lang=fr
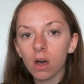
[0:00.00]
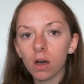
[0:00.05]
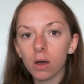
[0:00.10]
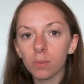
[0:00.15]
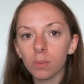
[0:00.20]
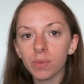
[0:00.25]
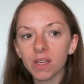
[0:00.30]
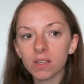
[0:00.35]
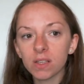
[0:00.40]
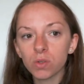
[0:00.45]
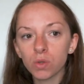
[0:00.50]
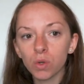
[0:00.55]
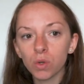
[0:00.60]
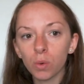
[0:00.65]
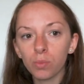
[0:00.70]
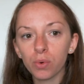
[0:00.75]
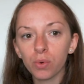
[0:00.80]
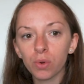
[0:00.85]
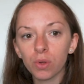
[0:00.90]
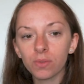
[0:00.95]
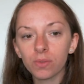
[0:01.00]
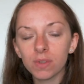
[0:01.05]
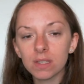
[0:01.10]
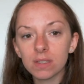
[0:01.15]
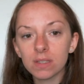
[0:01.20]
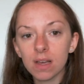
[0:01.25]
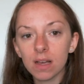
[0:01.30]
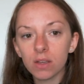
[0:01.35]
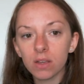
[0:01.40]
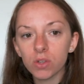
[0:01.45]
bien sûr pour le
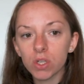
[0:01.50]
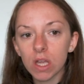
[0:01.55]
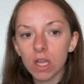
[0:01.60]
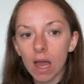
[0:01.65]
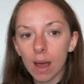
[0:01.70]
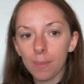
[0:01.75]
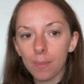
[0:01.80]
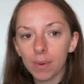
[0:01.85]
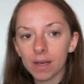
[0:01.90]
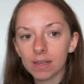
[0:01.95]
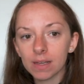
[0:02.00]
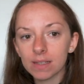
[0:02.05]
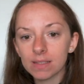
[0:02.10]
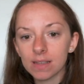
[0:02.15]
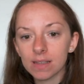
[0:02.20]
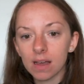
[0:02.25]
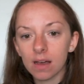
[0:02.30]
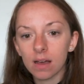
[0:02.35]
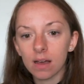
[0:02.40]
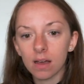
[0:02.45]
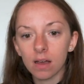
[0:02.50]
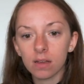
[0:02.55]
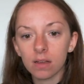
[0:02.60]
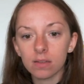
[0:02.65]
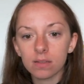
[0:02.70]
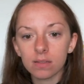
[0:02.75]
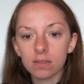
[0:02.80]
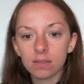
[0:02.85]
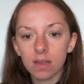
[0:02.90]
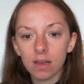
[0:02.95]
visage après ça,
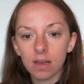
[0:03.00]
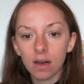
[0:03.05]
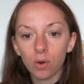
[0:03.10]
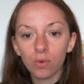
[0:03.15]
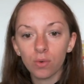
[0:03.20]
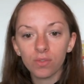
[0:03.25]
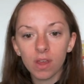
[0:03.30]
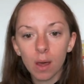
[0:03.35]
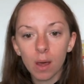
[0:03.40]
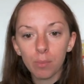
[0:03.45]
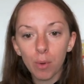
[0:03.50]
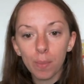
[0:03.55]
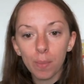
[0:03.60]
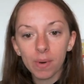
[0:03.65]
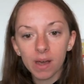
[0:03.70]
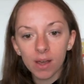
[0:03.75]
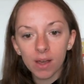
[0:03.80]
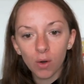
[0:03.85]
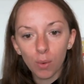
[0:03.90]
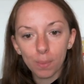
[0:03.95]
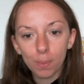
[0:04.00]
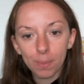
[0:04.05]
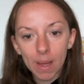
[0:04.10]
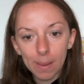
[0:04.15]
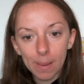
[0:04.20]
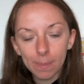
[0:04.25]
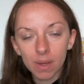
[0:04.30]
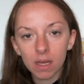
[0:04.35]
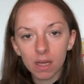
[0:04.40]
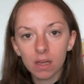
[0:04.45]
ça revient à peu près au
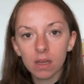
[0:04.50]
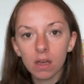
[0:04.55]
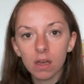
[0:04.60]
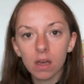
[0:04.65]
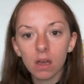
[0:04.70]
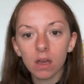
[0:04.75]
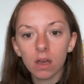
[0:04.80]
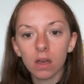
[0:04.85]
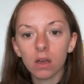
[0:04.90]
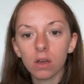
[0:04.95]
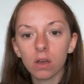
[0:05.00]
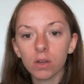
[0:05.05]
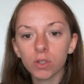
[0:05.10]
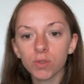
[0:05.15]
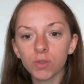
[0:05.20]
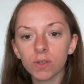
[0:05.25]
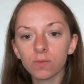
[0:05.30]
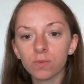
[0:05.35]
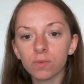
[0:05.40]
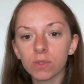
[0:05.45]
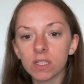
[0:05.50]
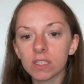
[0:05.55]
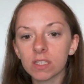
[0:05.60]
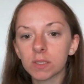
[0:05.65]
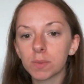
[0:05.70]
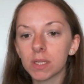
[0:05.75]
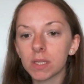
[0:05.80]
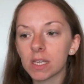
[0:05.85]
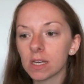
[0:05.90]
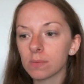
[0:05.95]
même. je vais vous
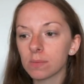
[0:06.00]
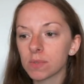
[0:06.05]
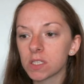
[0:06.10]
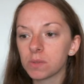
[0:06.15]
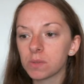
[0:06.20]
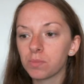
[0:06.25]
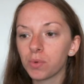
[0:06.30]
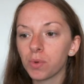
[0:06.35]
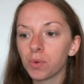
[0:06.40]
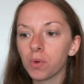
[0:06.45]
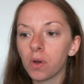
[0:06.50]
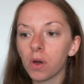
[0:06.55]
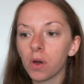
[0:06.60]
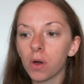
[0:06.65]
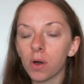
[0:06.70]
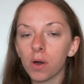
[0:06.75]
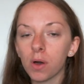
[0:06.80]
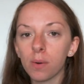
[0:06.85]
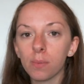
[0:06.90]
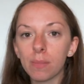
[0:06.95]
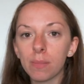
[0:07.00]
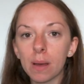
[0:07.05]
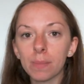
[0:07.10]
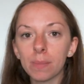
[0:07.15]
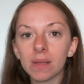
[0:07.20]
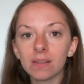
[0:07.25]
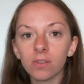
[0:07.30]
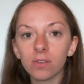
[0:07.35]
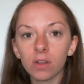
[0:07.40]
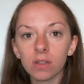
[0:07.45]
expliquer un petit peu ma
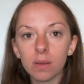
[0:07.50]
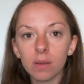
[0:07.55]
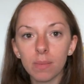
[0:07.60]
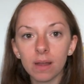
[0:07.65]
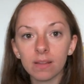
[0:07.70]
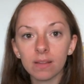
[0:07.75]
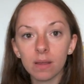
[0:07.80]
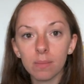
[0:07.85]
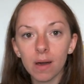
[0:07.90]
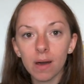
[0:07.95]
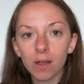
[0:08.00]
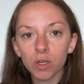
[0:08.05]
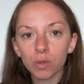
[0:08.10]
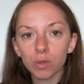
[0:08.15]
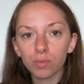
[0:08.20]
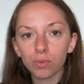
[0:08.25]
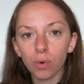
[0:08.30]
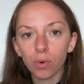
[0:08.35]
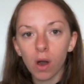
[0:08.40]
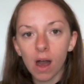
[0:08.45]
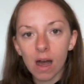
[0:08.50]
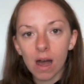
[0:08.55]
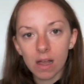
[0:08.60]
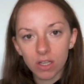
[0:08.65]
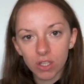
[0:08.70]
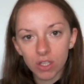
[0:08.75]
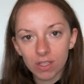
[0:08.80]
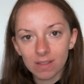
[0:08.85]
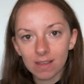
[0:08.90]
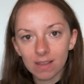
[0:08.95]
méthode et ma démarche pour
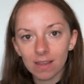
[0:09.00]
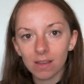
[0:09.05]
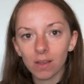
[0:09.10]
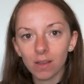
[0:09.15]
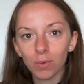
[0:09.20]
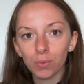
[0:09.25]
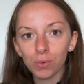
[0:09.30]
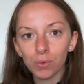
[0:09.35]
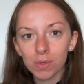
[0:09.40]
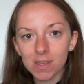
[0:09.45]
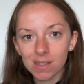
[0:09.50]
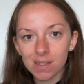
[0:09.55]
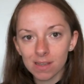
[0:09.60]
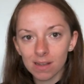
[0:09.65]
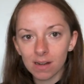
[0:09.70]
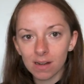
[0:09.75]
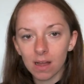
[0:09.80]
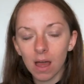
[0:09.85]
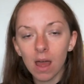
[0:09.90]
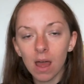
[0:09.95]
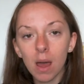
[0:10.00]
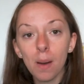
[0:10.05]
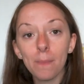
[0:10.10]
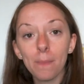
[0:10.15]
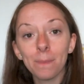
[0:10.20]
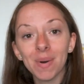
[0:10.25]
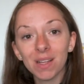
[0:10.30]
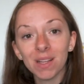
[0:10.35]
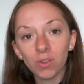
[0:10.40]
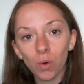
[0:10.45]
acheter utile,
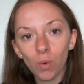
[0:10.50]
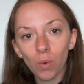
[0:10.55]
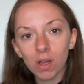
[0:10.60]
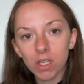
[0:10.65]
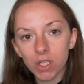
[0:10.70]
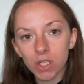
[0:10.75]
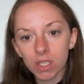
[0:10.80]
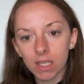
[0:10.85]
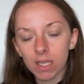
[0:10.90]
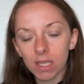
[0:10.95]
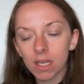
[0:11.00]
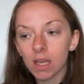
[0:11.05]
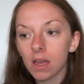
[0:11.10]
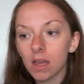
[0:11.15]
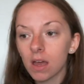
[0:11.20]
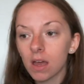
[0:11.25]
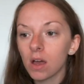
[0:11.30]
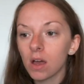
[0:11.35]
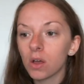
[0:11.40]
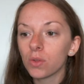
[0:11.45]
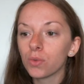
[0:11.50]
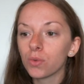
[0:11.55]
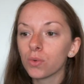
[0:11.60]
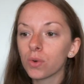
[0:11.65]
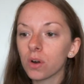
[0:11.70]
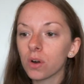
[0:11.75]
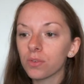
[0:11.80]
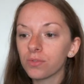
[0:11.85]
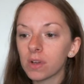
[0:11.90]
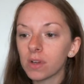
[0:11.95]
pas trop acheter.
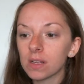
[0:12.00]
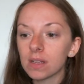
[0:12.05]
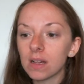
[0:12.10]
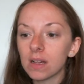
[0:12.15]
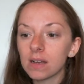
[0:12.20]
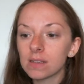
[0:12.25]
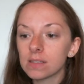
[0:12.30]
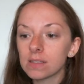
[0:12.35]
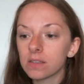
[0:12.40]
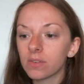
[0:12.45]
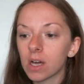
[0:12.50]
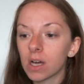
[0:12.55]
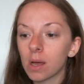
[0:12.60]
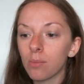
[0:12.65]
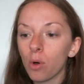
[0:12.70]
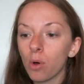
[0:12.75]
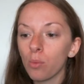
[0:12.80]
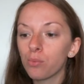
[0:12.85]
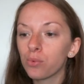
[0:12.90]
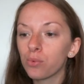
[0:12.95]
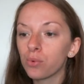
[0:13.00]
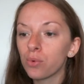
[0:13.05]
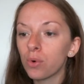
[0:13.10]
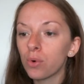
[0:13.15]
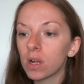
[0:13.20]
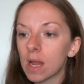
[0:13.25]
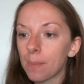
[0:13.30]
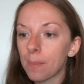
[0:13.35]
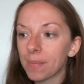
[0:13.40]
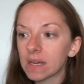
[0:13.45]
Donc en fait là c'est vraiment
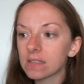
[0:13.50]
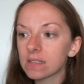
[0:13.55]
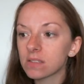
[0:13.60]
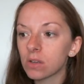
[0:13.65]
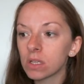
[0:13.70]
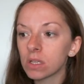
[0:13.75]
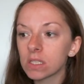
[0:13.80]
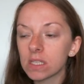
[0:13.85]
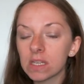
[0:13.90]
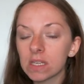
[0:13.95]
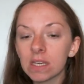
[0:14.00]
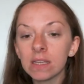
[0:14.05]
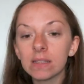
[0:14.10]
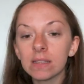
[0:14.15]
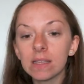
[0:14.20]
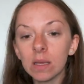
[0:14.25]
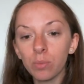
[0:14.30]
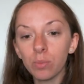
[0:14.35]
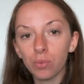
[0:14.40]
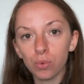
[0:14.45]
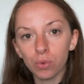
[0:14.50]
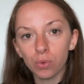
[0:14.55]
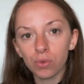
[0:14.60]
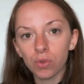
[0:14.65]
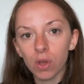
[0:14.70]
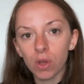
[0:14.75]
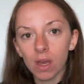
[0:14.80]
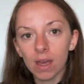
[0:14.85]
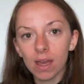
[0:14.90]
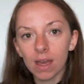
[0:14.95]
pour la personne qui
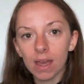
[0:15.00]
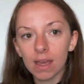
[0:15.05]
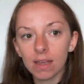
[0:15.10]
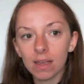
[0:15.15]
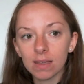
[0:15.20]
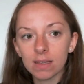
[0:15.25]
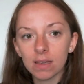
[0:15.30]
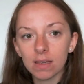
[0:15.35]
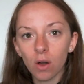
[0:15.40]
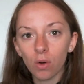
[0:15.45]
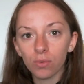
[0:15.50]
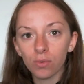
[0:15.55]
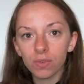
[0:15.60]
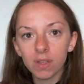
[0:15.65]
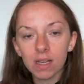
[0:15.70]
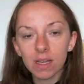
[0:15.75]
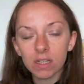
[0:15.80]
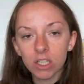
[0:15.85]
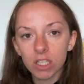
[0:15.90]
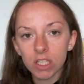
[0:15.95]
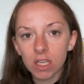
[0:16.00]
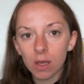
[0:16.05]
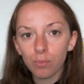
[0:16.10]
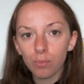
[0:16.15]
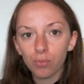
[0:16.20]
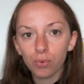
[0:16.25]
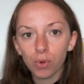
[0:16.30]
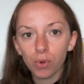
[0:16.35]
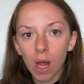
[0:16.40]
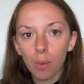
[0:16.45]
débute et qui a envie d'acheter
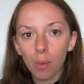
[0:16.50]
pour la